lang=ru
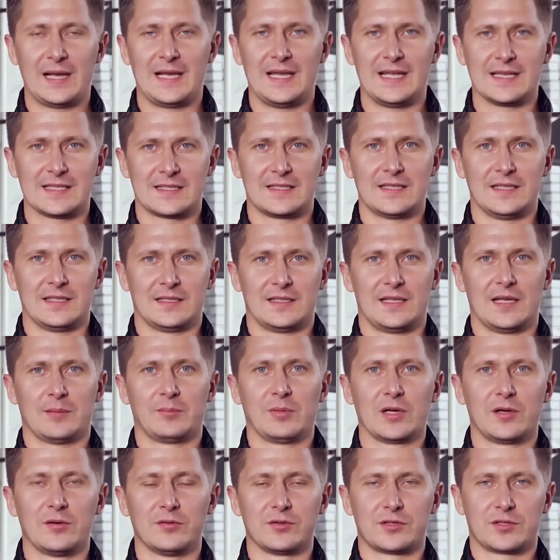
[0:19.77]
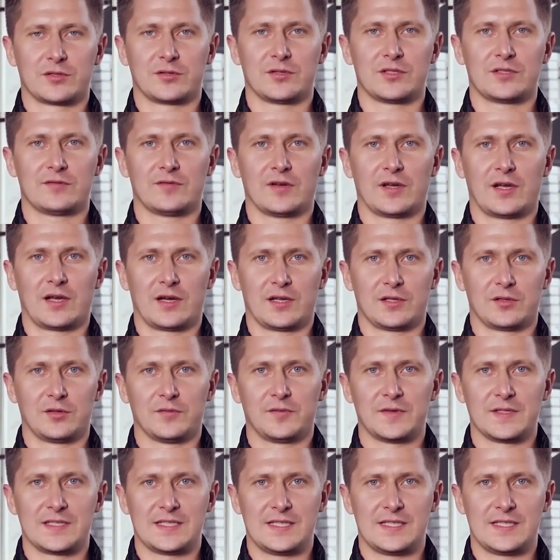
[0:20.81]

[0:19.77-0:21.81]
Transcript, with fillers: полезные для благоустройства городов